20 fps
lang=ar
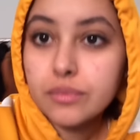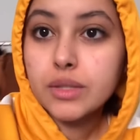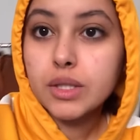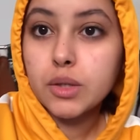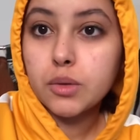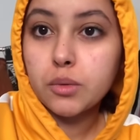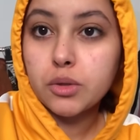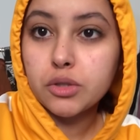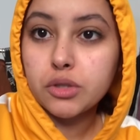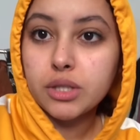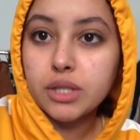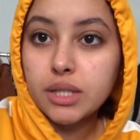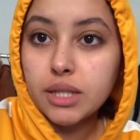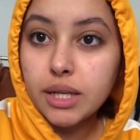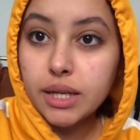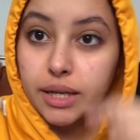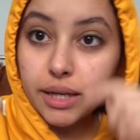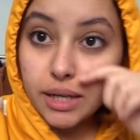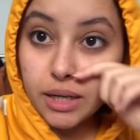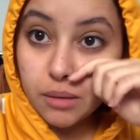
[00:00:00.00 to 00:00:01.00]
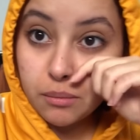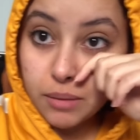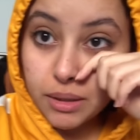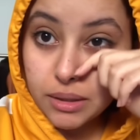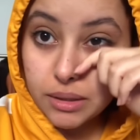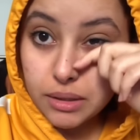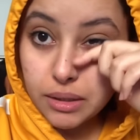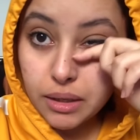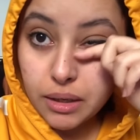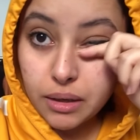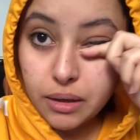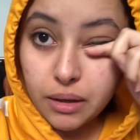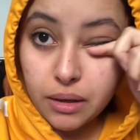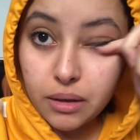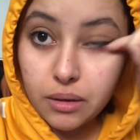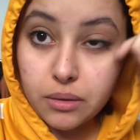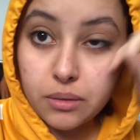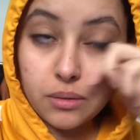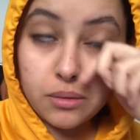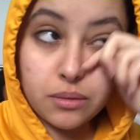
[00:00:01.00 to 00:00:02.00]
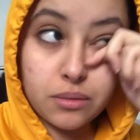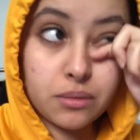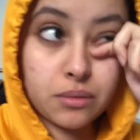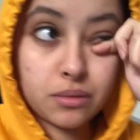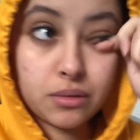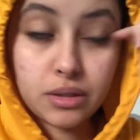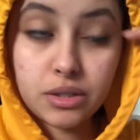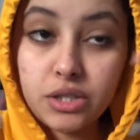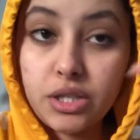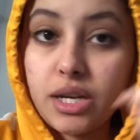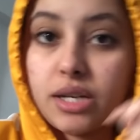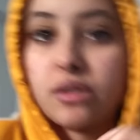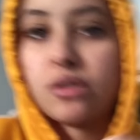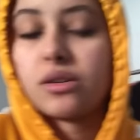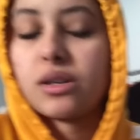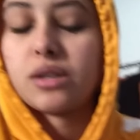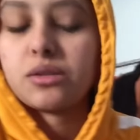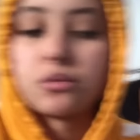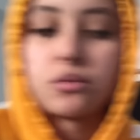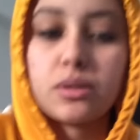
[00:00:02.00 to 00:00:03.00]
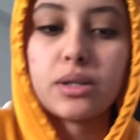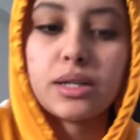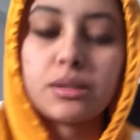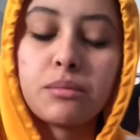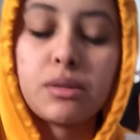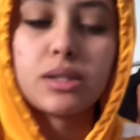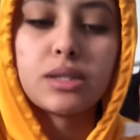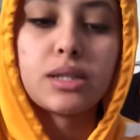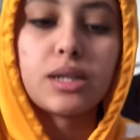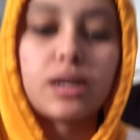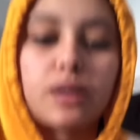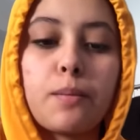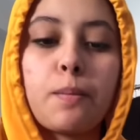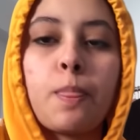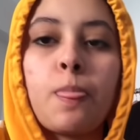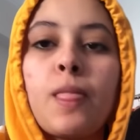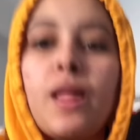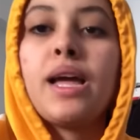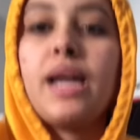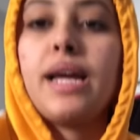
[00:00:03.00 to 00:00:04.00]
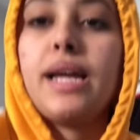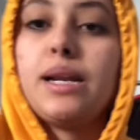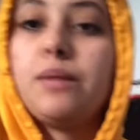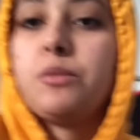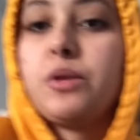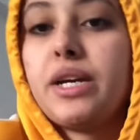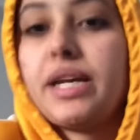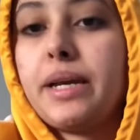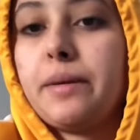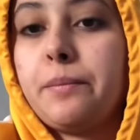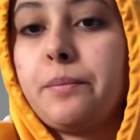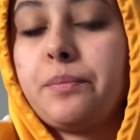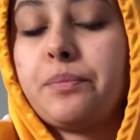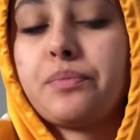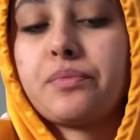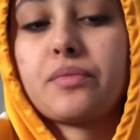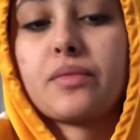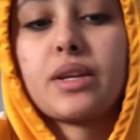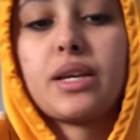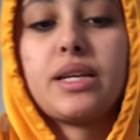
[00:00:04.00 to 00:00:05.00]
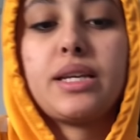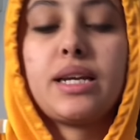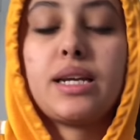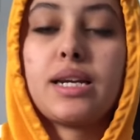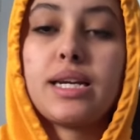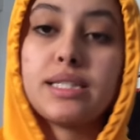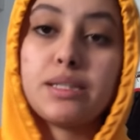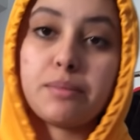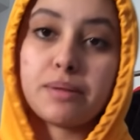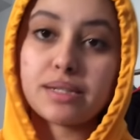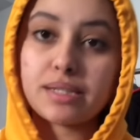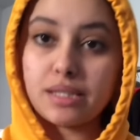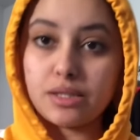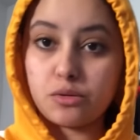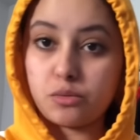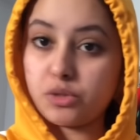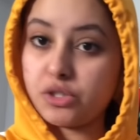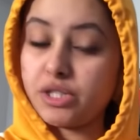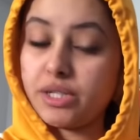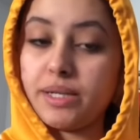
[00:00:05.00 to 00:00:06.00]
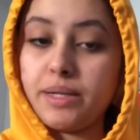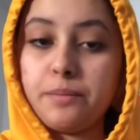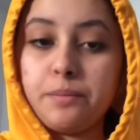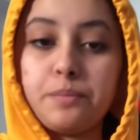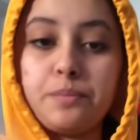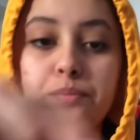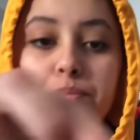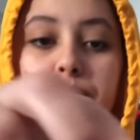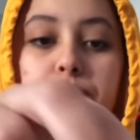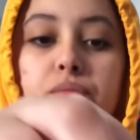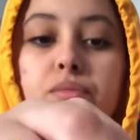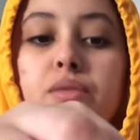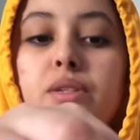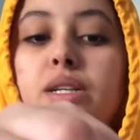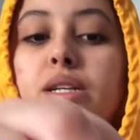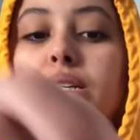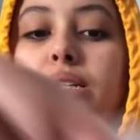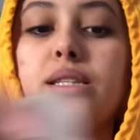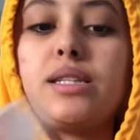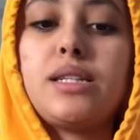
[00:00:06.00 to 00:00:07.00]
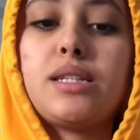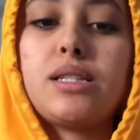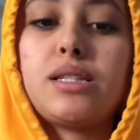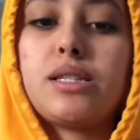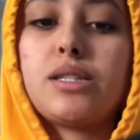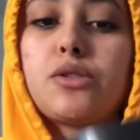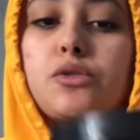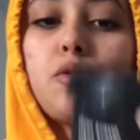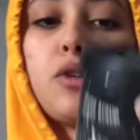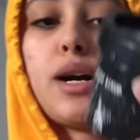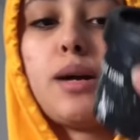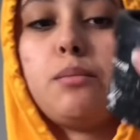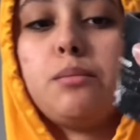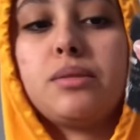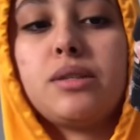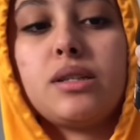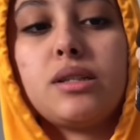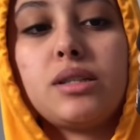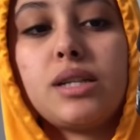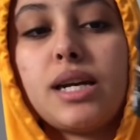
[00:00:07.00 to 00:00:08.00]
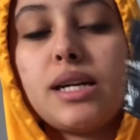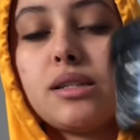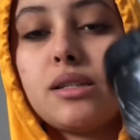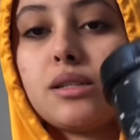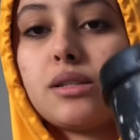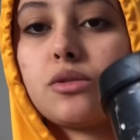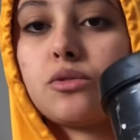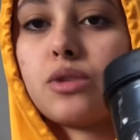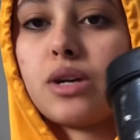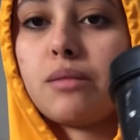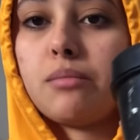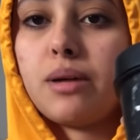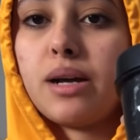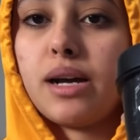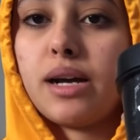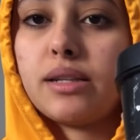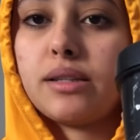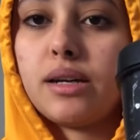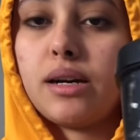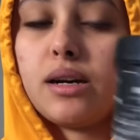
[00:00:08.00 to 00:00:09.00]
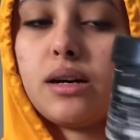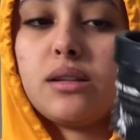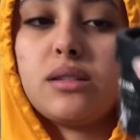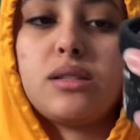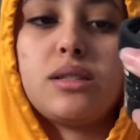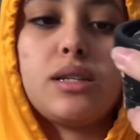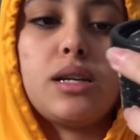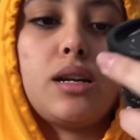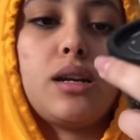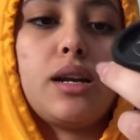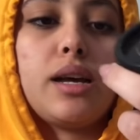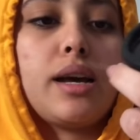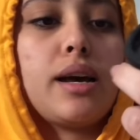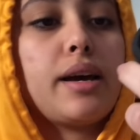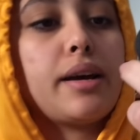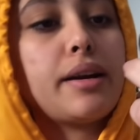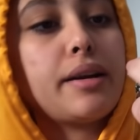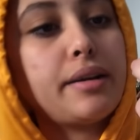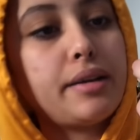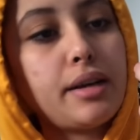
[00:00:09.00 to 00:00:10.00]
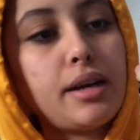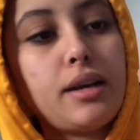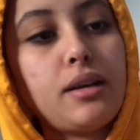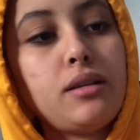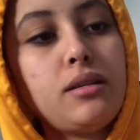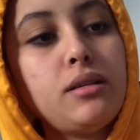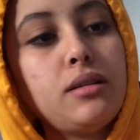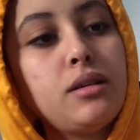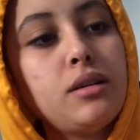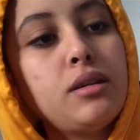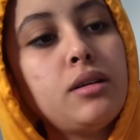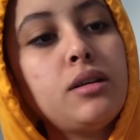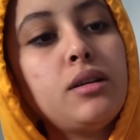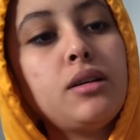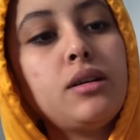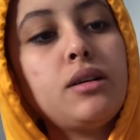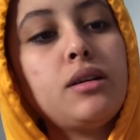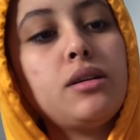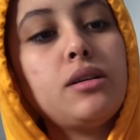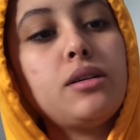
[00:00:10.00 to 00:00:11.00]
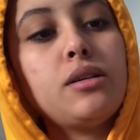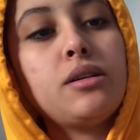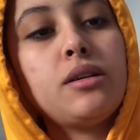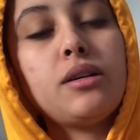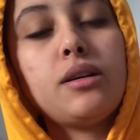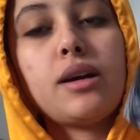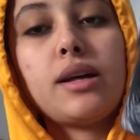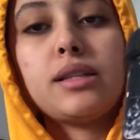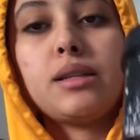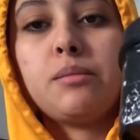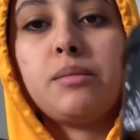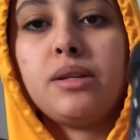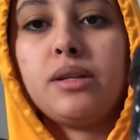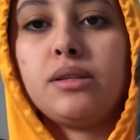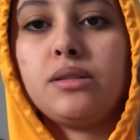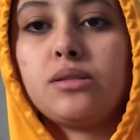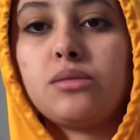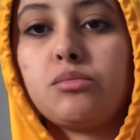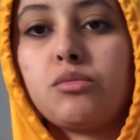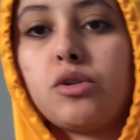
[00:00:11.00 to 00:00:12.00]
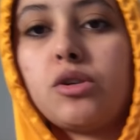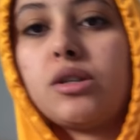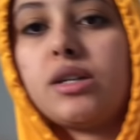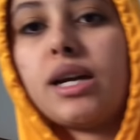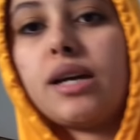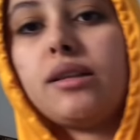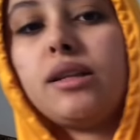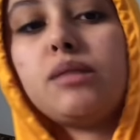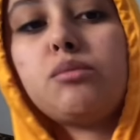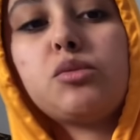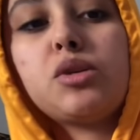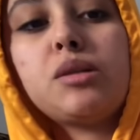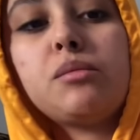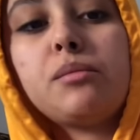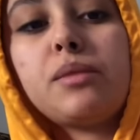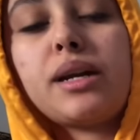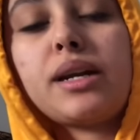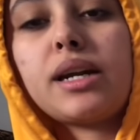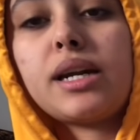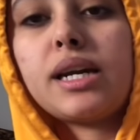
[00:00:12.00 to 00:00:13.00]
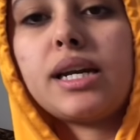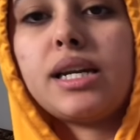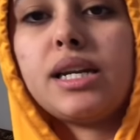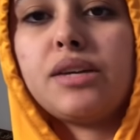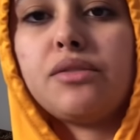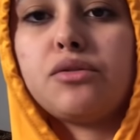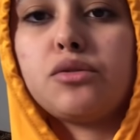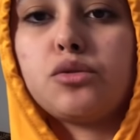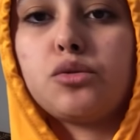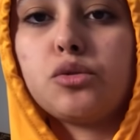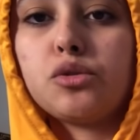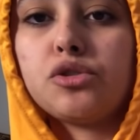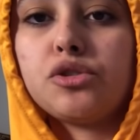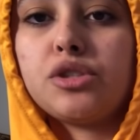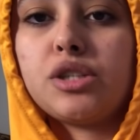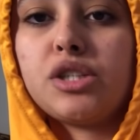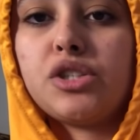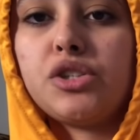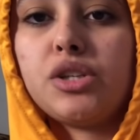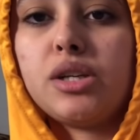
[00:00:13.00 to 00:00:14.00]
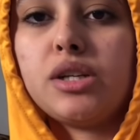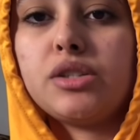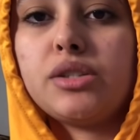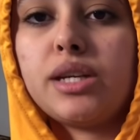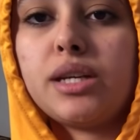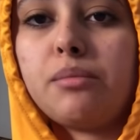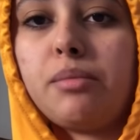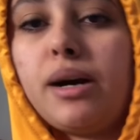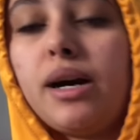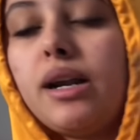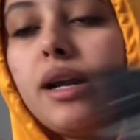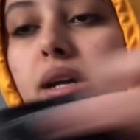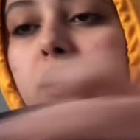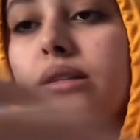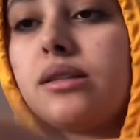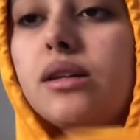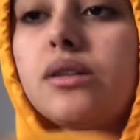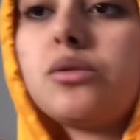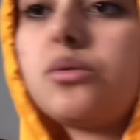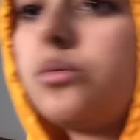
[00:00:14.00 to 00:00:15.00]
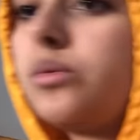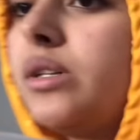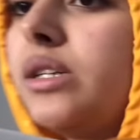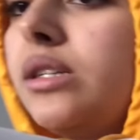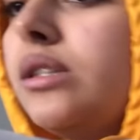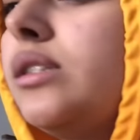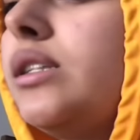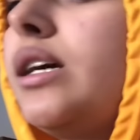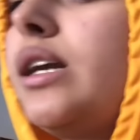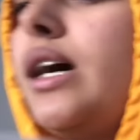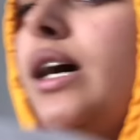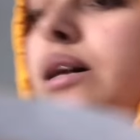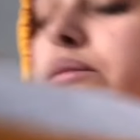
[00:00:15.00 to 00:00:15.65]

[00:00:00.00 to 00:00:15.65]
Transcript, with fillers: واش هي غير الماسكارا ولا شي حاجه اخرى غير الماسكارا المهم يلا دابا غسلت وجهي درت سكراب درت هاد السكراب هذا ديال الارجان آه هذا من عند مورغانيك المهم راه نخليه في الدوش درت شي علاش داير بحال هكذا زوين صراحه